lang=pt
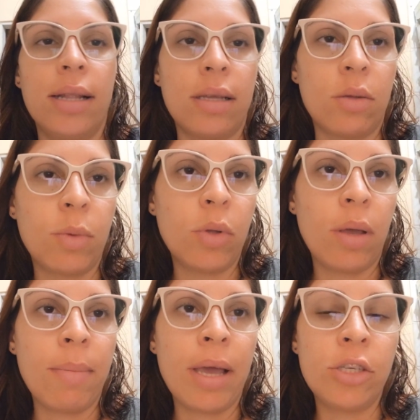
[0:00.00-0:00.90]
ela tá tomando
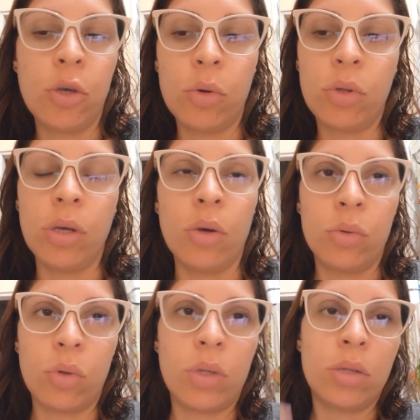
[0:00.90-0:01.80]
remédio e eu, e eu
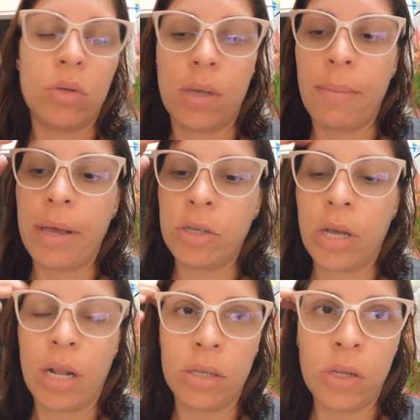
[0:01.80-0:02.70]
tô dando os remédios a
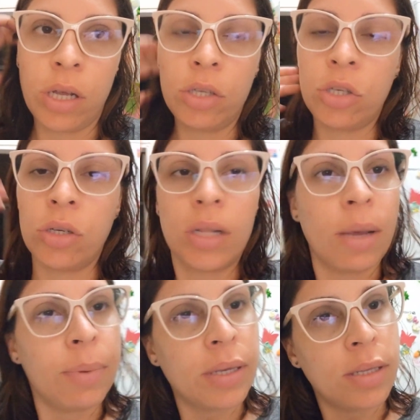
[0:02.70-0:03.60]
ela direitinho, né?
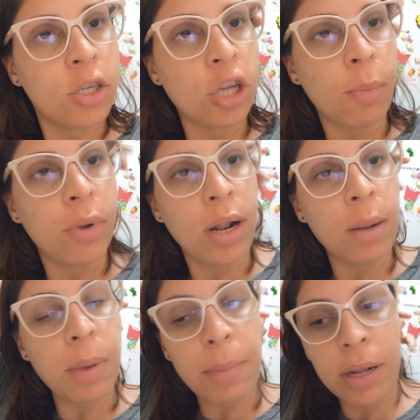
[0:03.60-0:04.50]
Porque se deixar por ela
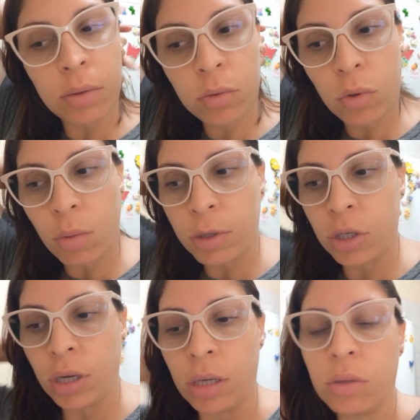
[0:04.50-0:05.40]
mesma, ela não toma
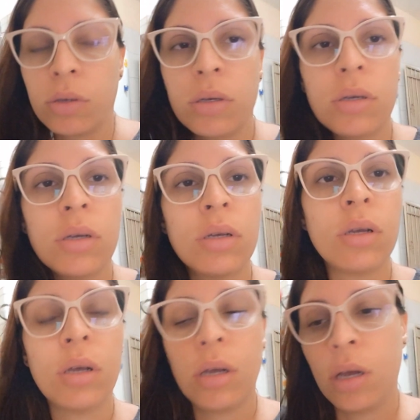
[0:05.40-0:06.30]
direito.
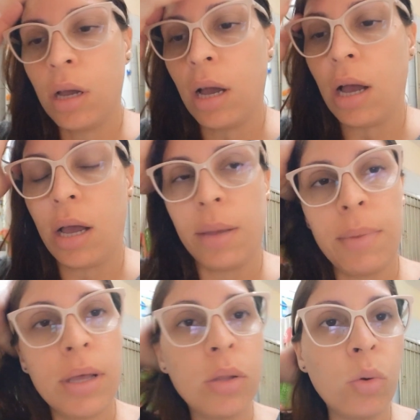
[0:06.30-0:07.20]
Aí
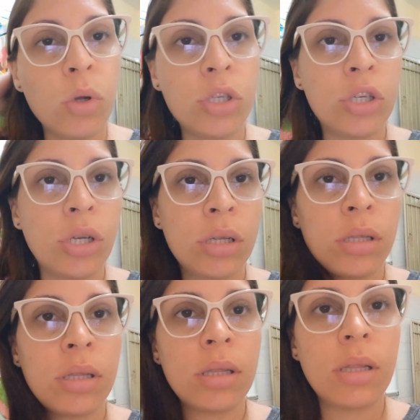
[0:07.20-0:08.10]
meia-noite
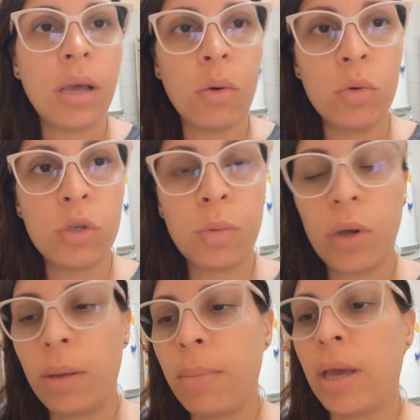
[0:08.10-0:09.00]
é o último
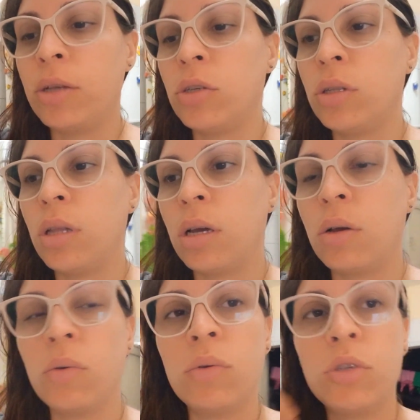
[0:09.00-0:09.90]
remédio.
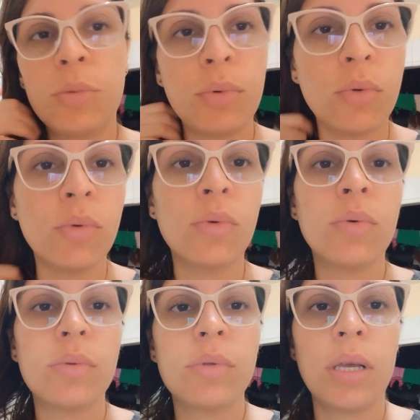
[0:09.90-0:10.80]
Então, tipo,
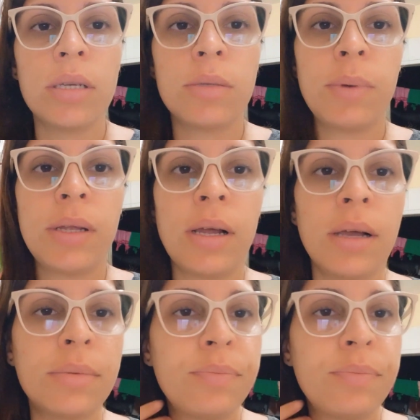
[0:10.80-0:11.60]
tem que esperar